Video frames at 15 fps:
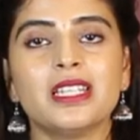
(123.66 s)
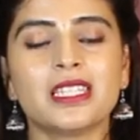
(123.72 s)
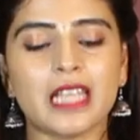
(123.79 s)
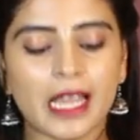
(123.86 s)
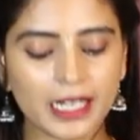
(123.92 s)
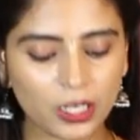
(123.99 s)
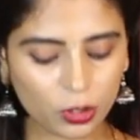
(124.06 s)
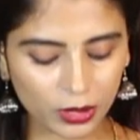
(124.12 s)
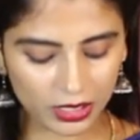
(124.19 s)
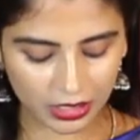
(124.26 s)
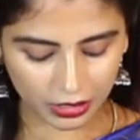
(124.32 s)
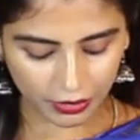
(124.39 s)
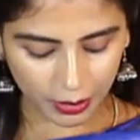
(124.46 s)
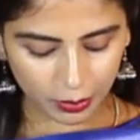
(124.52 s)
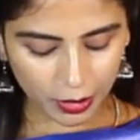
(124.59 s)
శారీలో
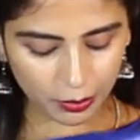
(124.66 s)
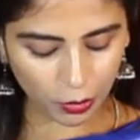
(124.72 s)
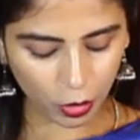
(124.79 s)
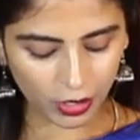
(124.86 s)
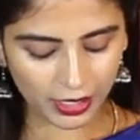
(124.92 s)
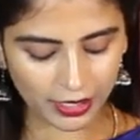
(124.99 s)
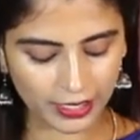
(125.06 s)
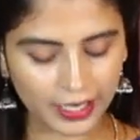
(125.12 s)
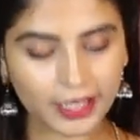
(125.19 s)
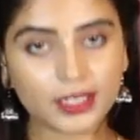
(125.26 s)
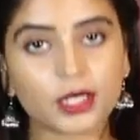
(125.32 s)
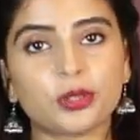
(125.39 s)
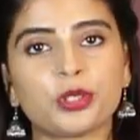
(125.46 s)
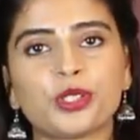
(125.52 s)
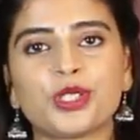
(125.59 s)
కింద వైపున బార్డర్ ఎలా
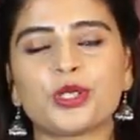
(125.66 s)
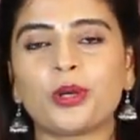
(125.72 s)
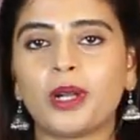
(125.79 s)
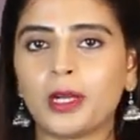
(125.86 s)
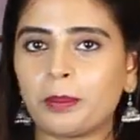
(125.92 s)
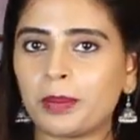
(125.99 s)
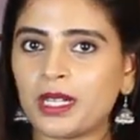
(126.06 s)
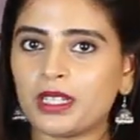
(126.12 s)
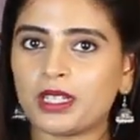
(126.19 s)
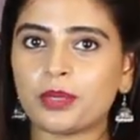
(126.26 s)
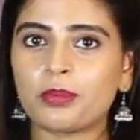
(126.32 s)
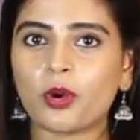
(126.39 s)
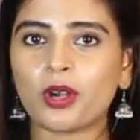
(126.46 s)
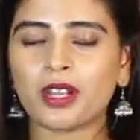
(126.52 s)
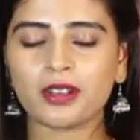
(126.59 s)
అయితే వచ్చిందో అంటే
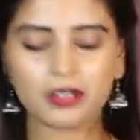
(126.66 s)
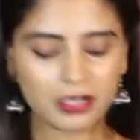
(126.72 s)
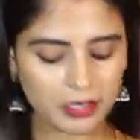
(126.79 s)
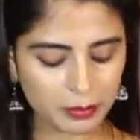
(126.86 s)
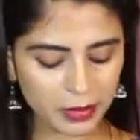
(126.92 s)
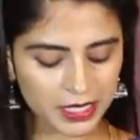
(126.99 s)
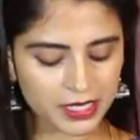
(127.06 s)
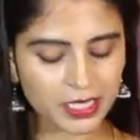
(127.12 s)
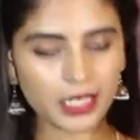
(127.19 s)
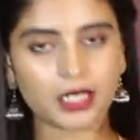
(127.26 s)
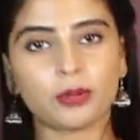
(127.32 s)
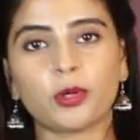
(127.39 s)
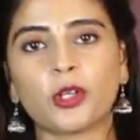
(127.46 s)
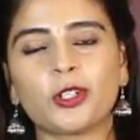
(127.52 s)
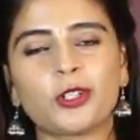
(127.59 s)
ప్రింటెడ్ బార్డర్ ప్లస్
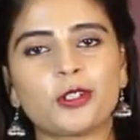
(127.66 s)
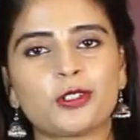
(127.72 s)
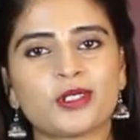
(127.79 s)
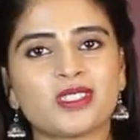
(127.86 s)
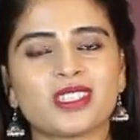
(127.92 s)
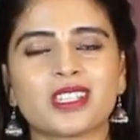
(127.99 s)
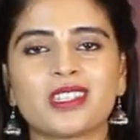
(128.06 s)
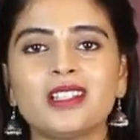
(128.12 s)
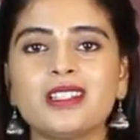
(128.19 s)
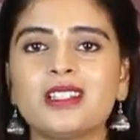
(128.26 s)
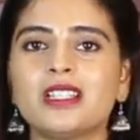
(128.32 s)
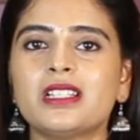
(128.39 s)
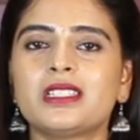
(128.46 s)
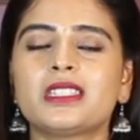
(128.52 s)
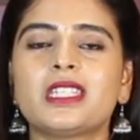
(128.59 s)
కడ్డీ బార్డర్ వచ్చింది కదా
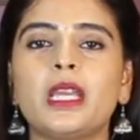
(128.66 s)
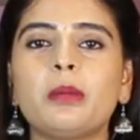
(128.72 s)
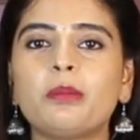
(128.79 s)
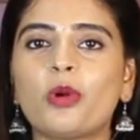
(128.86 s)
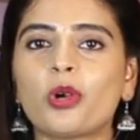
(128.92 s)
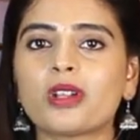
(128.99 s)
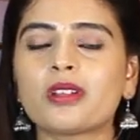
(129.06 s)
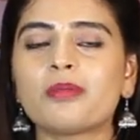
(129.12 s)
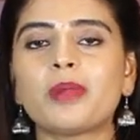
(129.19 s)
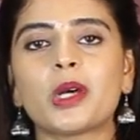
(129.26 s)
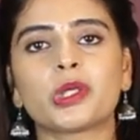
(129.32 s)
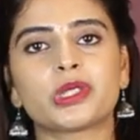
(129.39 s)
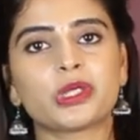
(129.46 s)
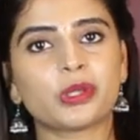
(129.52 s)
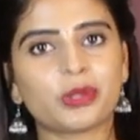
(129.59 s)
సేమ్ బార్డర్
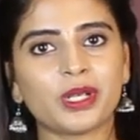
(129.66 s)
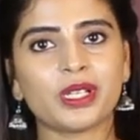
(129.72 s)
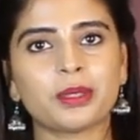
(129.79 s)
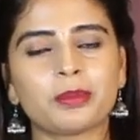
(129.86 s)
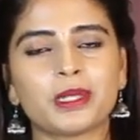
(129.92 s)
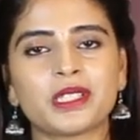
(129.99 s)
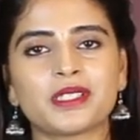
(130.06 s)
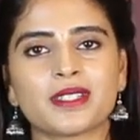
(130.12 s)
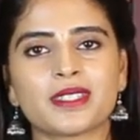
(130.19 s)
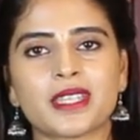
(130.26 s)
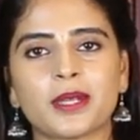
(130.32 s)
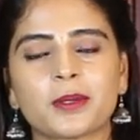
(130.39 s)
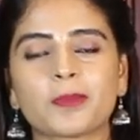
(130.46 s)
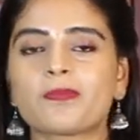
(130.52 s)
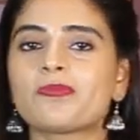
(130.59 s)
బ్లౌజ్లో కూడా రిపీట్
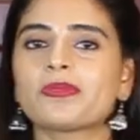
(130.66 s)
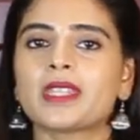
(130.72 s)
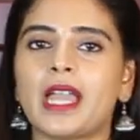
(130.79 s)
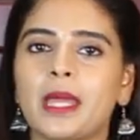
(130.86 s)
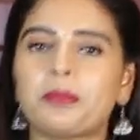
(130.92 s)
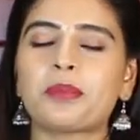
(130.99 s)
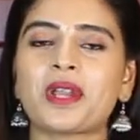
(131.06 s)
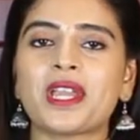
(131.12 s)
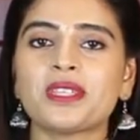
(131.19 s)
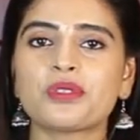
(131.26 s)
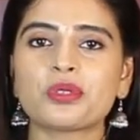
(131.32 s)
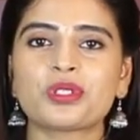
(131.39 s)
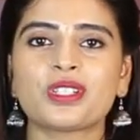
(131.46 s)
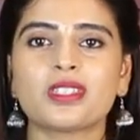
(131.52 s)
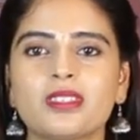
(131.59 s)
చేశారు అండ్ ప్రైస్
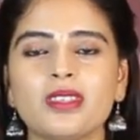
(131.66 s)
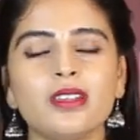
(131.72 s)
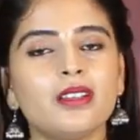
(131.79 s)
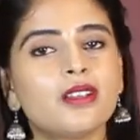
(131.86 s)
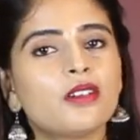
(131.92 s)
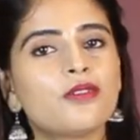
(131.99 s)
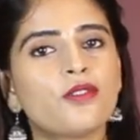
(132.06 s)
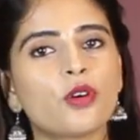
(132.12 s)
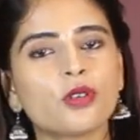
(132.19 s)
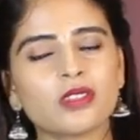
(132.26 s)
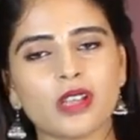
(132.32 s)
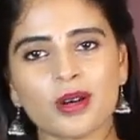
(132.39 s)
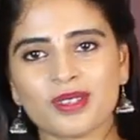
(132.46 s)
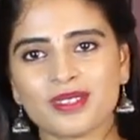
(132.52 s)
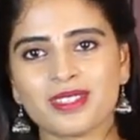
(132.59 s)
వచ్చేసి ఫోర్
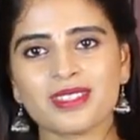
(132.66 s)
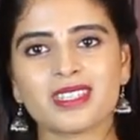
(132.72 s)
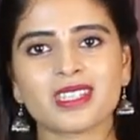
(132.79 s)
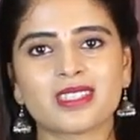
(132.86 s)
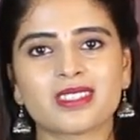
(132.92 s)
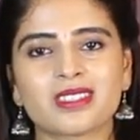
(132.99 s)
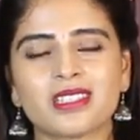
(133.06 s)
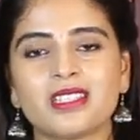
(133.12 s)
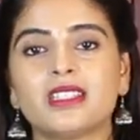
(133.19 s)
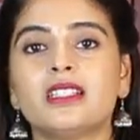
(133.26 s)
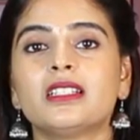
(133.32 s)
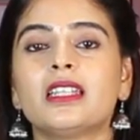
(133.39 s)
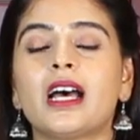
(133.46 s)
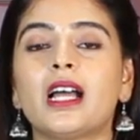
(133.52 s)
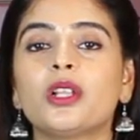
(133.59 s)
థౌజండ్ సిక్స్టీ
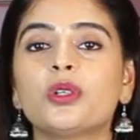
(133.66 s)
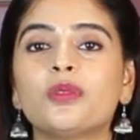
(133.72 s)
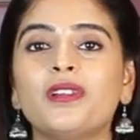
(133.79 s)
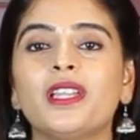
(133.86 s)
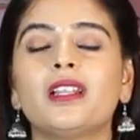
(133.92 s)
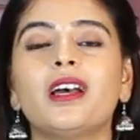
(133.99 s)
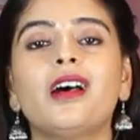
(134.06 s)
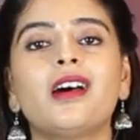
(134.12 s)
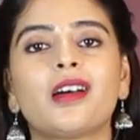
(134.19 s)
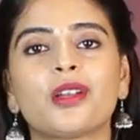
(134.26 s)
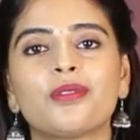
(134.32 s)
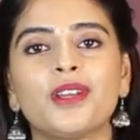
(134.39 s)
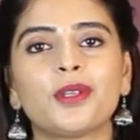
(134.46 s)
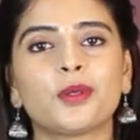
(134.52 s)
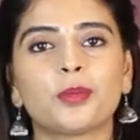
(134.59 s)
నాలుగు వేల
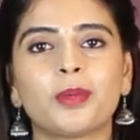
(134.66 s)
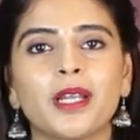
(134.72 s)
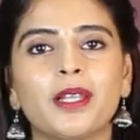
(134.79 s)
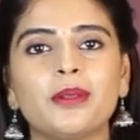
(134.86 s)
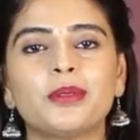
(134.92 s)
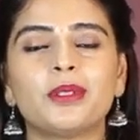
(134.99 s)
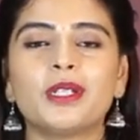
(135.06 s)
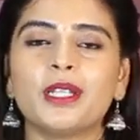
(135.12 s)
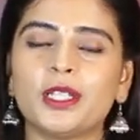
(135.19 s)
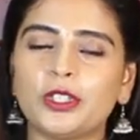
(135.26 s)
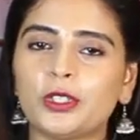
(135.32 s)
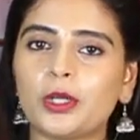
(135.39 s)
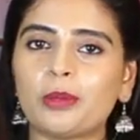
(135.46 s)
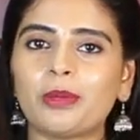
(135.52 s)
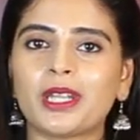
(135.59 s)
అరవై రూపాయలు
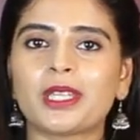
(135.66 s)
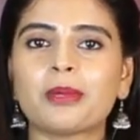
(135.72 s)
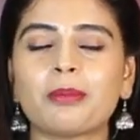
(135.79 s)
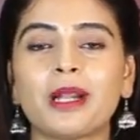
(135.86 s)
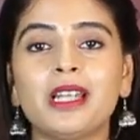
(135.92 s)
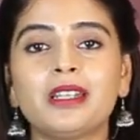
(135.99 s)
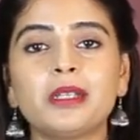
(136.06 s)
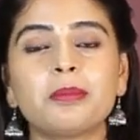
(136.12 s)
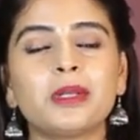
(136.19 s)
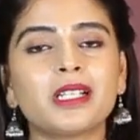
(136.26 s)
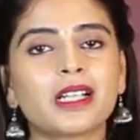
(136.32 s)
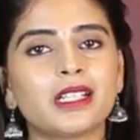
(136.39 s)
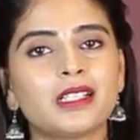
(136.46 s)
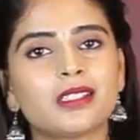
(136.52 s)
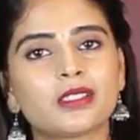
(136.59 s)
ఇందులో మనకి మల్టిపుల్
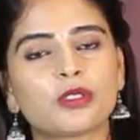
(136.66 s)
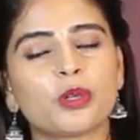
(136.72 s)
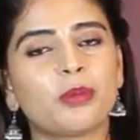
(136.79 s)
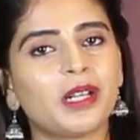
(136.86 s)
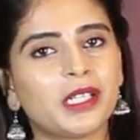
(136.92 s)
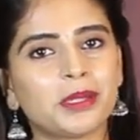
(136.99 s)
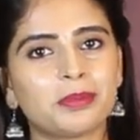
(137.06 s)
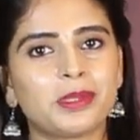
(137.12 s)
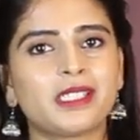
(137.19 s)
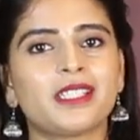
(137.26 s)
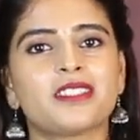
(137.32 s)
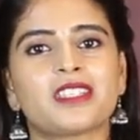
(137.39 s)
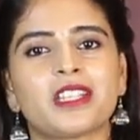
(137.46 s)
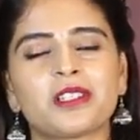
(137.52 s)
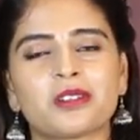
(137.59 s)
కలర్స్లో మల్టిపుల్
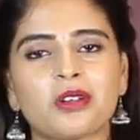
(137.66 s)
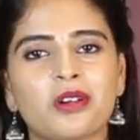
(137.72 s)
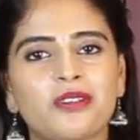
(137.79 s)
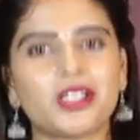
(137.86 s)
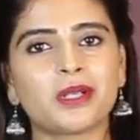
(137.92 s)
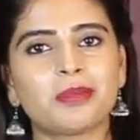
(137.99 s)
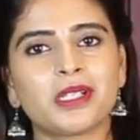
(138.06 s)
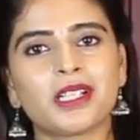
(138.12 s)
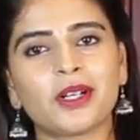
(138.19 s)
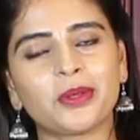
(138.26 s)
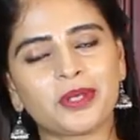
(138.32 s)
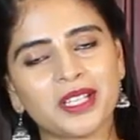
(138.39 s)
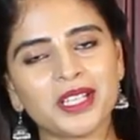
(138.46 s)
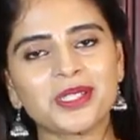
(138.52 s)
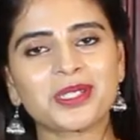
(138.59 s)
డిజైన్స్లో అవైలబుల్గా
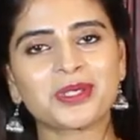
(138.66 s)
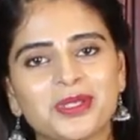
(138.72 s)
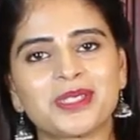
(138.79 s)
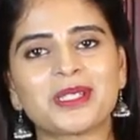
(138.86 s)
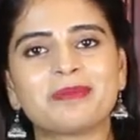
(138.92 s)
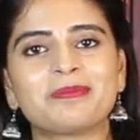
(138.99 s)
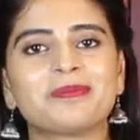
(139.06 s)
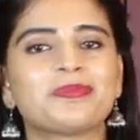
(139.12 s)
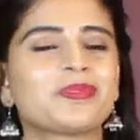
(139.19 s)
ఉన్నాయి చూద్దాం